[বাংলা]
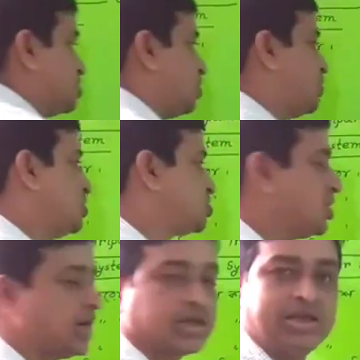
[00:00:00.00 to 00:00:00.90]
সম্পূর্ণ
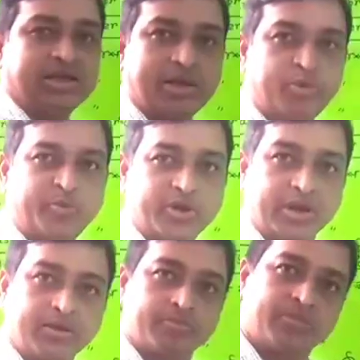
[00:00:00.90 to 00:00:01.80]
সংখ্যাটা লিখলাম উপরে
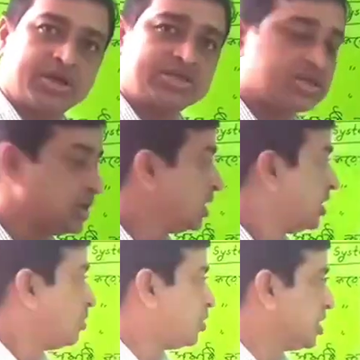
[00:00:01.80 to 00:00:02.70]
ঠিক আছে
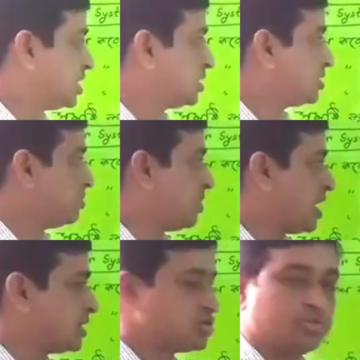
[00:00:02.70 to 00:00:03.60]
পয়েন্ট
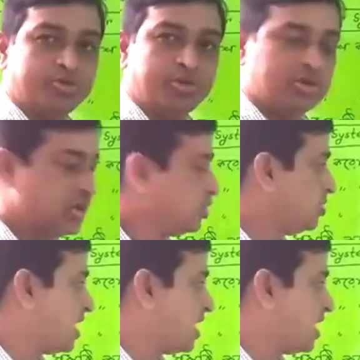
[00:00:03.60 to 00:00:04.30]
বার সম্পূর্ণ এইগুলি